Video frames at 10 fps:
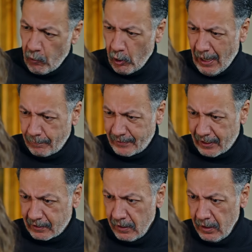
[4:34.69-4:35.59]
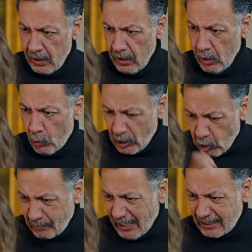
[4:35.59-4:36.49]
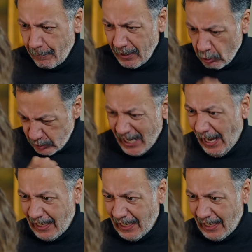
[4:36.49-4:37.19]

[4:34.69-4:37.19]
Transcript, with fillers: فوق رقبتك وهدول تعتبريهم دين